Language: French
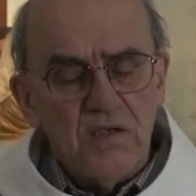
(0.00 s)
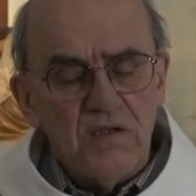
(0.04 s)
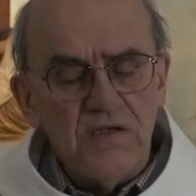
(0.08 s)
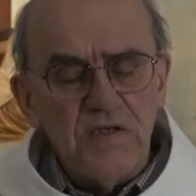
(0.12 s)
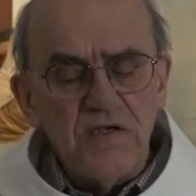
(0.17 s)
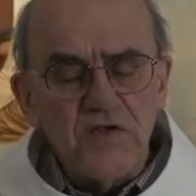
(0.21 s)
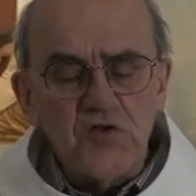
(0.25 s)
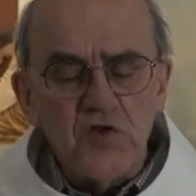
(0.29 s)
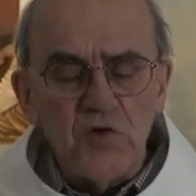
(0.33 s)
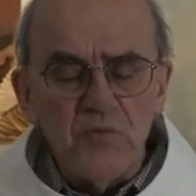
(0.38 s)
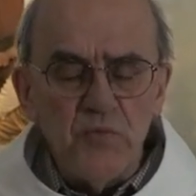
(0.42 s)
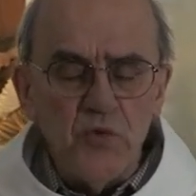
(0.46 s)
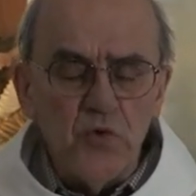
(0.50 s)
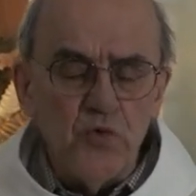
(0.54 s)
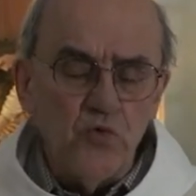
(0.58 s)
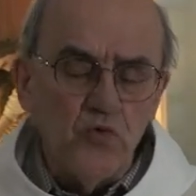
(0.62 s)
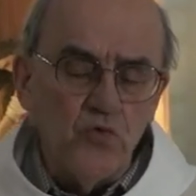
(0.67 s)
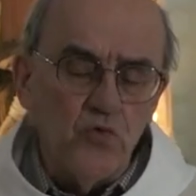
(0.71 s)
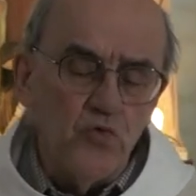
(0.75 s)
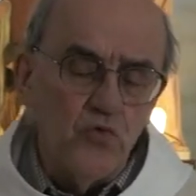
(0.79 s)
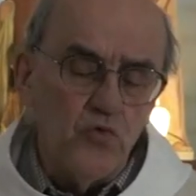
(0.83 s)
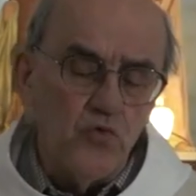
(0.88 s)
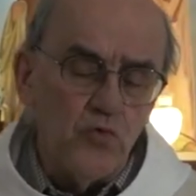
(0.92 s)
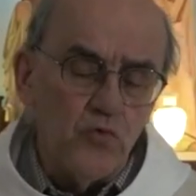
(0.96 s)
Qui
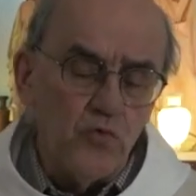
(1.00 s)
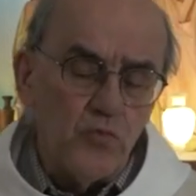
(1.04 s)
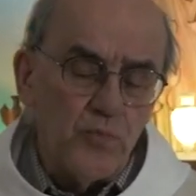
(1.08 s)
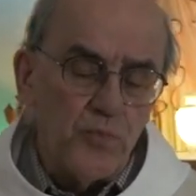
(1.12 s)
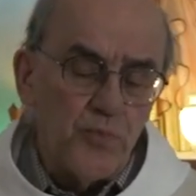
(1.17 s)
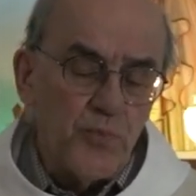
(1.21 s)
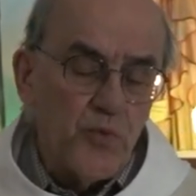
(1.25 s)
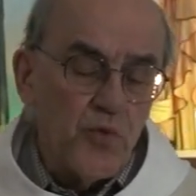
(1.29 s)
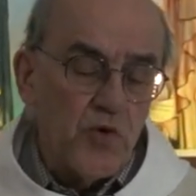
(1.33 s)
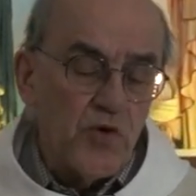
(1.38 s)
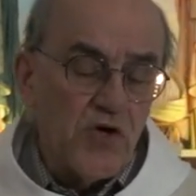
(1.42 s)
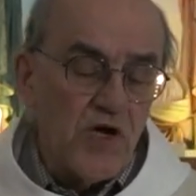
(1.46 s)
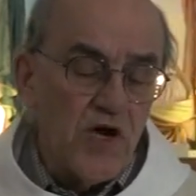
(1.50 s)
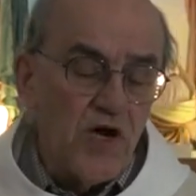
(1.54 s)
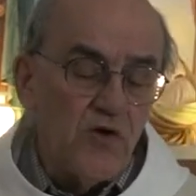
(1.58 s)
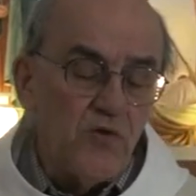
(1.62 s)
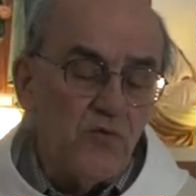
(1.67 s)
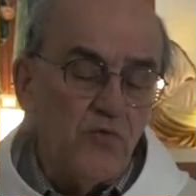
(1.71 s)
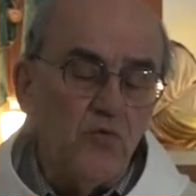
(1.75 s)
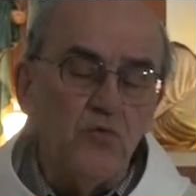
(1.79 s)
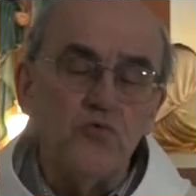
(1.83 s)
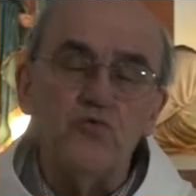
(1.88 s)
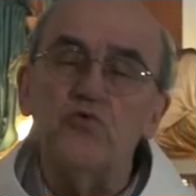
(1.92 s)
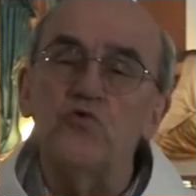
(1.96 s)
sommes-nous pour qu'en
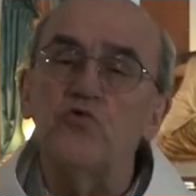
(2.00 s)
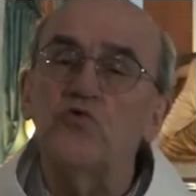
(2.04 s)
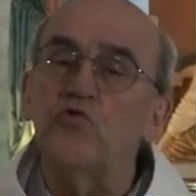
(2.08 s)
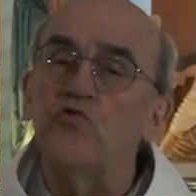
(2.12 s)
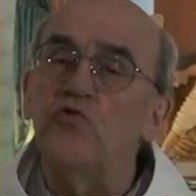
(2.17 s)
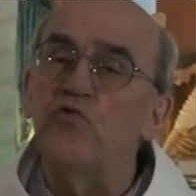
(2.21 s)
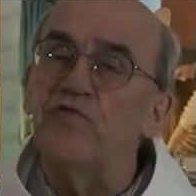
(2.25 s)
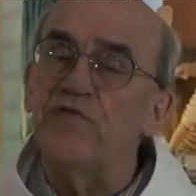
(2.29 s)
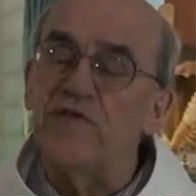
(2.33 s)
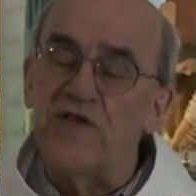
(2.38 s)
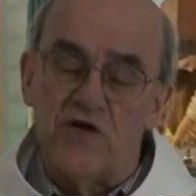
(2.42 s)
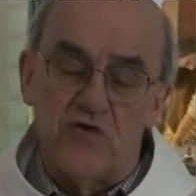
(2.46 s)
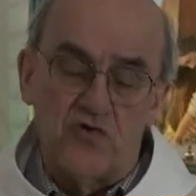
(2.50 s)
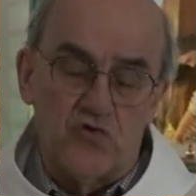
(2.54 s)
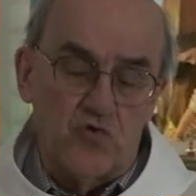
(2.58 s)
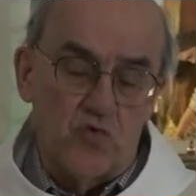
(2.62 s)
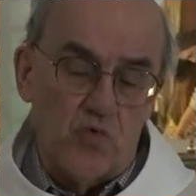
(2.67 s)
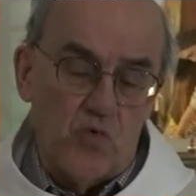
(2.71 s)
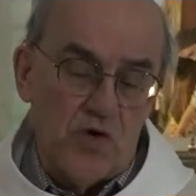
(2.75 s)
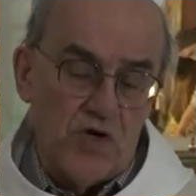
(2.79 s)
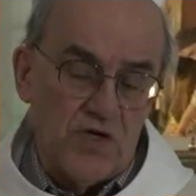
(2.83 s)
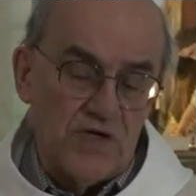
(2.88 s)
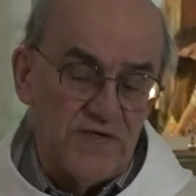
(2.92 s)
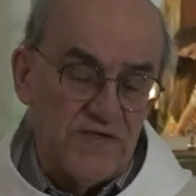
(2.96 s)
nous tu trouves ta
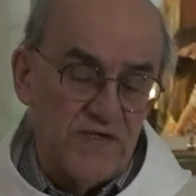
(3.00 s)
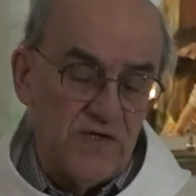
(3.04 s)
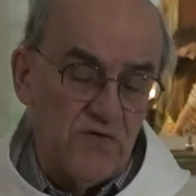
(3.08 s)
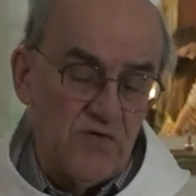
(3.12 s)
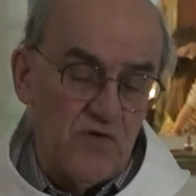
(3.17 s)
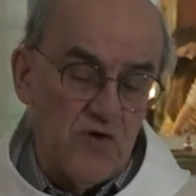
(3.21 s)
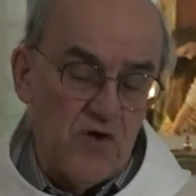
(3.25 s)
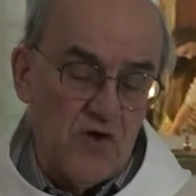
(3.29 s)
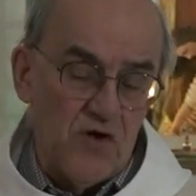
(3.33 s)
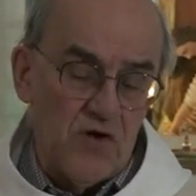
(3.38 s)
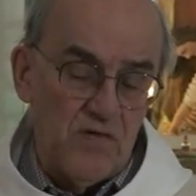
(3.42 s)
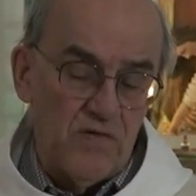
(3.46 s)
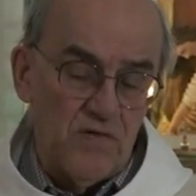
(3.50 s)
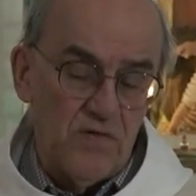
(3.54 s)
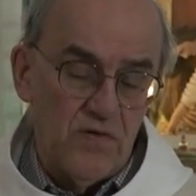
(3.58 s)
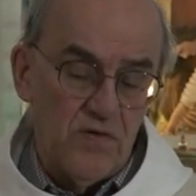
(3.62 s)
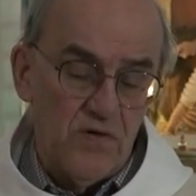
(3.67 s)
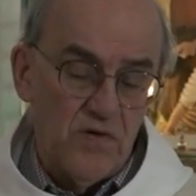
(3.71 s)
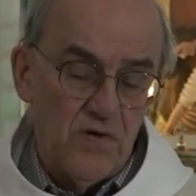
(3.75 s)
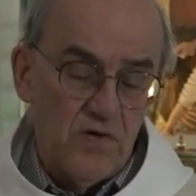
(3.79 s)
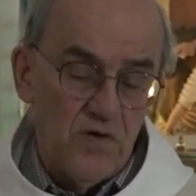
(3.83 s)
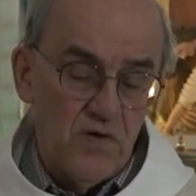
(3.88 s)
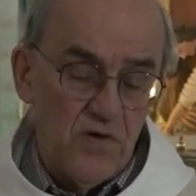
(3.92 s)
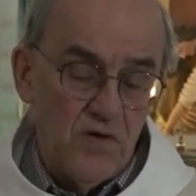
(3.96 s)
joie, Seigneur
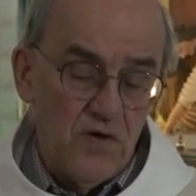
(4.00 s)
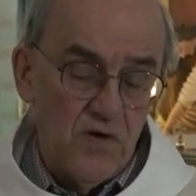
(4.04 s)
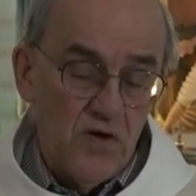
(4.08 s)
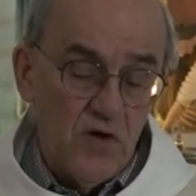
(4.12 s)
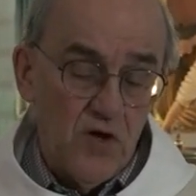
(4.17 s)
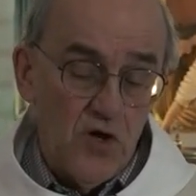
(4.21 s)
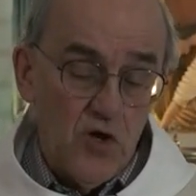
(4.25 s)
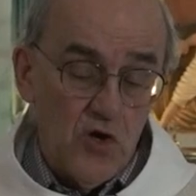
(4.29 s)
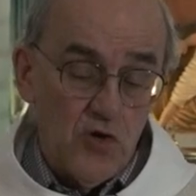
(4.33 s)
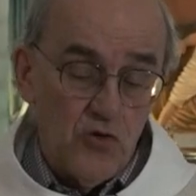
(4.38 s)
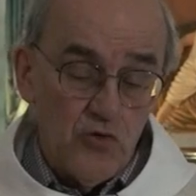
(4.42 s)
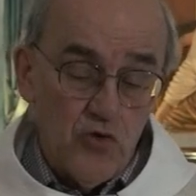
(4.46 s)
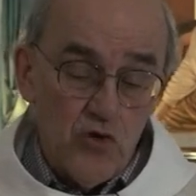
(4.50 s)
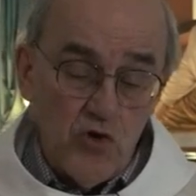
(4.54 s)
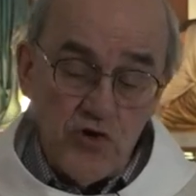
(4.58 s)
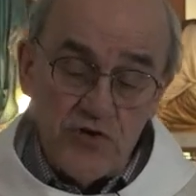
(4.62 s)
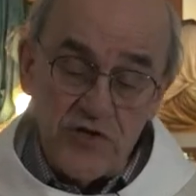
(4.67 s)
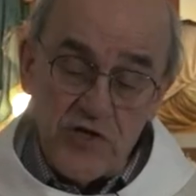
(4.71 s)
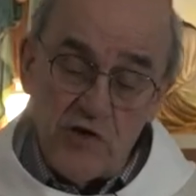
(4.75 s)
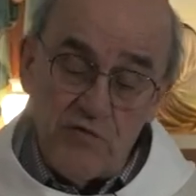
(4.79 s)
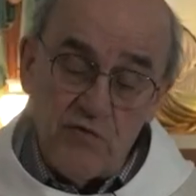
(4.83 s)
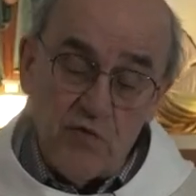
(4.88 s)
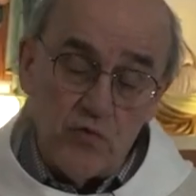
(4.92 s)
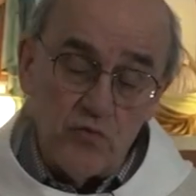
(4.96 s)
Ne le
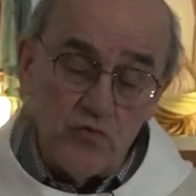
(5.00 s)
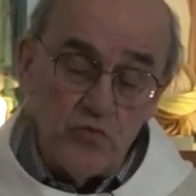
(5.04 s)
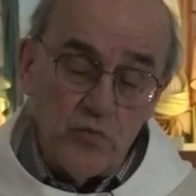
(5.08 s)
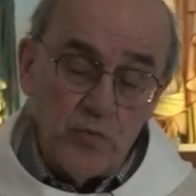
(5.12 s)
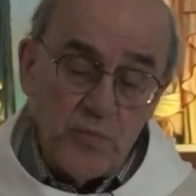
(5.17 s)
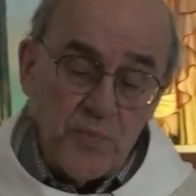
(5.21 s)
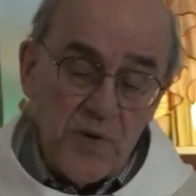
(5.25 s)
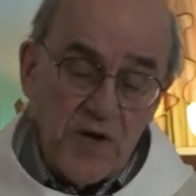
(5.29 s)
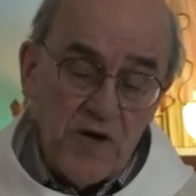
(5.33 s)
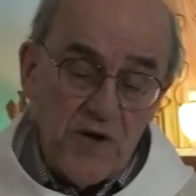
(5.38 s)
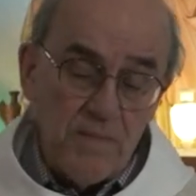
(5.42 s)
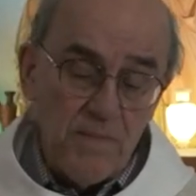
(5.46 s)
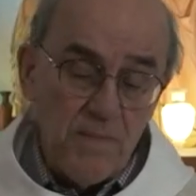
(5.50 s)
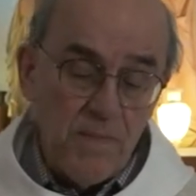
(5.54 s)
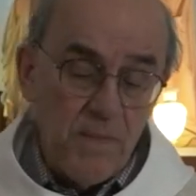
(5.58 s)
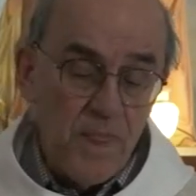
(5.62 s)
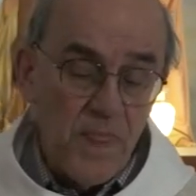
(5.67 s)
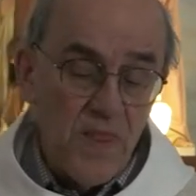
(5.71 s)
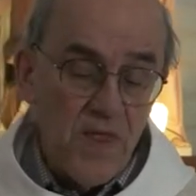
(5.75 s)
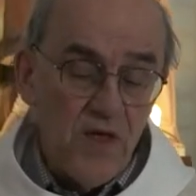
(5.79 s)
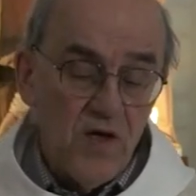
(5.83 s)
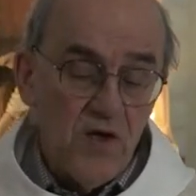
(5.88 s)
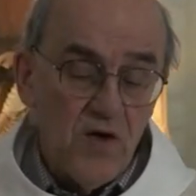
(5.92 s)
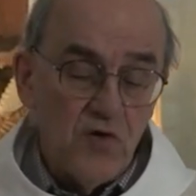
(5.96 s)
savons-nous pas
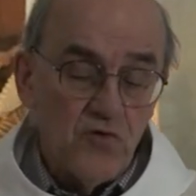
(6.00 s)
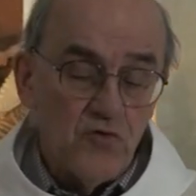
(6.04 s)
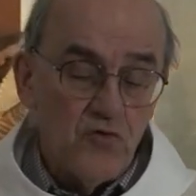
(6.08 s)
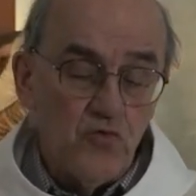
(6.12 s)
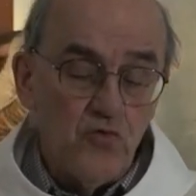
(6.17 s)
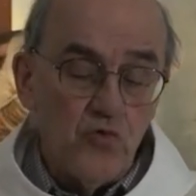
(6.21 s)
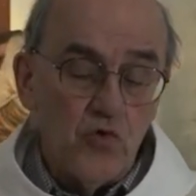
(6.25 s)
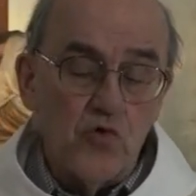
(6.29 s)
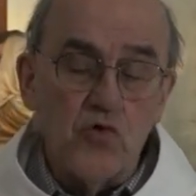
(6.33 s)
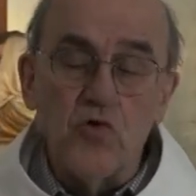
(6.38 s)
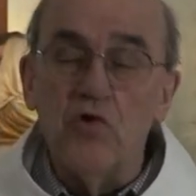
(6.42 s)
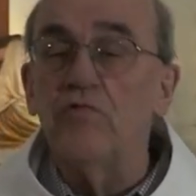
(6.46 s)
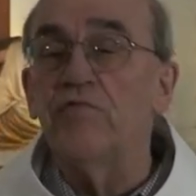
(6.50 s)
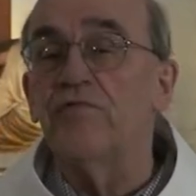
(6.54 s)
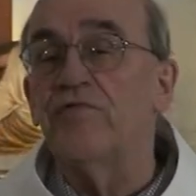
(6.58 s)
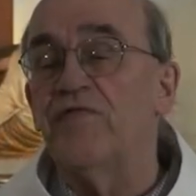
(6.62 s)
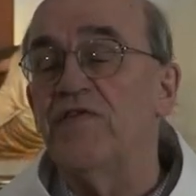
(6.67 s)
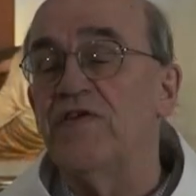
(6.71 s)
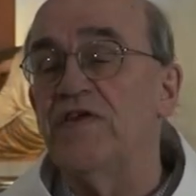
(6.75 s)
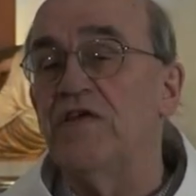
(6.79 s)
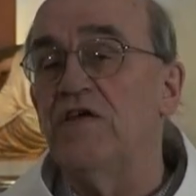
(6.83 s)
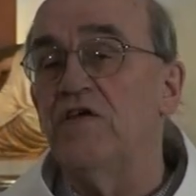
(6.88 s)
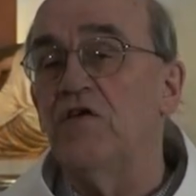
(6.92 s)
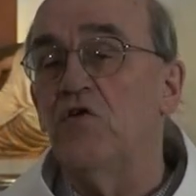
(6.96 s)
Tu nous
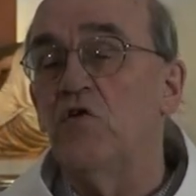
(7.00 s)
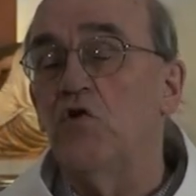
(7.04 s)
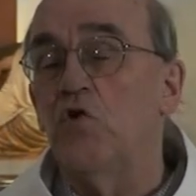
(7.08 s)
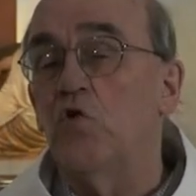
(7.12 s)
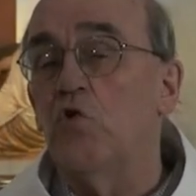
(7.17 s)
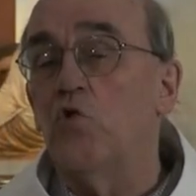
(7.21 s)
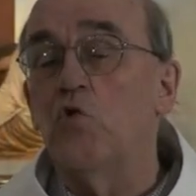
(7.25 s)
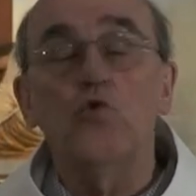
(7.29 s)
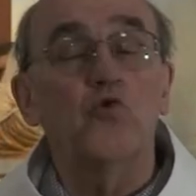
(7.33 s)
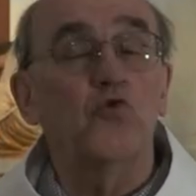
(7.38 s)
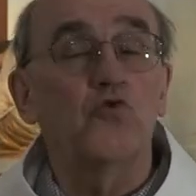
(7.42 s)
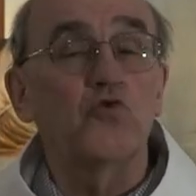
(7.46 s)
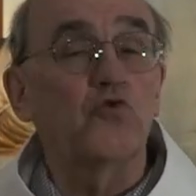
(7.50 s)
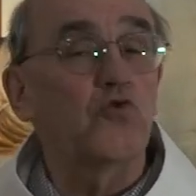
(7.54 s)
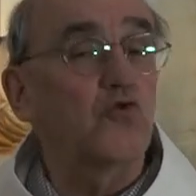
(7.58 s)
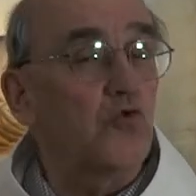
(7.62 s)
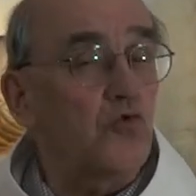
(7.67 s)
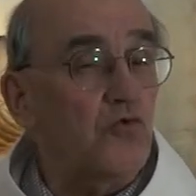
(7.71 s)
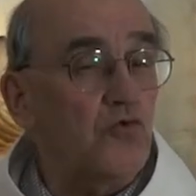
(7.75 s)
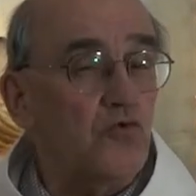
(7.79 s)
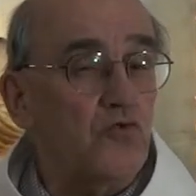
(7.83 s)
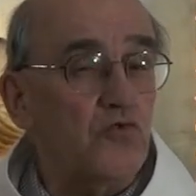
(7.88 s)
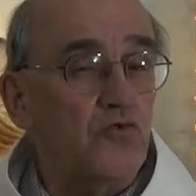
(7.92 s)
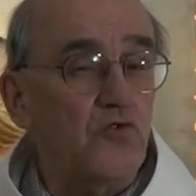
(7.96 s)
convies aux
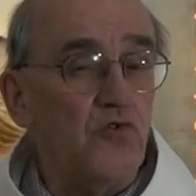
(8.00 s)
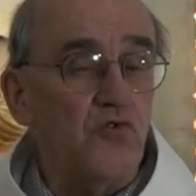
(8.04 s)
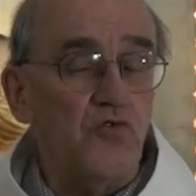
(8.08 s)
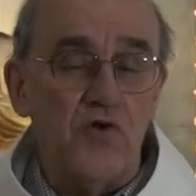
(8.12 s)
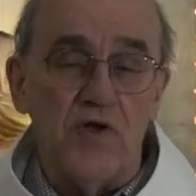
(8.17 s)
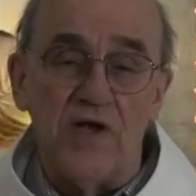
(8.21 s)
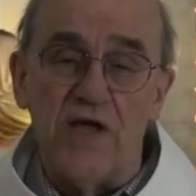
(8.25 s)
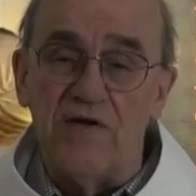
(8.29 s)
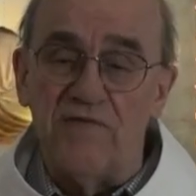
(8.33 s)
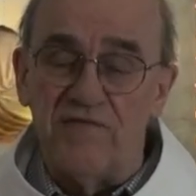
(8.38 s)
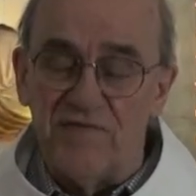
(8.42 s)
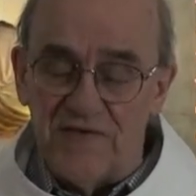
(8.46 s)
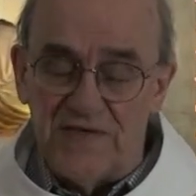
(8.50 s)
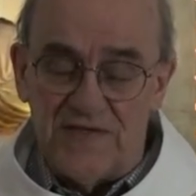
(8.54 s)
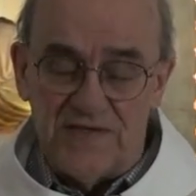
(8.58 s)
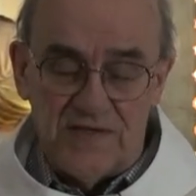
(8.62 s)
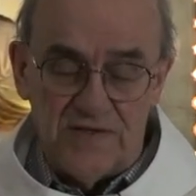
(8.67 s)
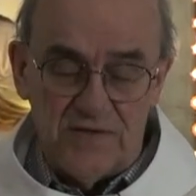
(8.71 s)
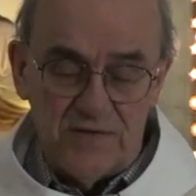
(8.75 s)
sources de la vie.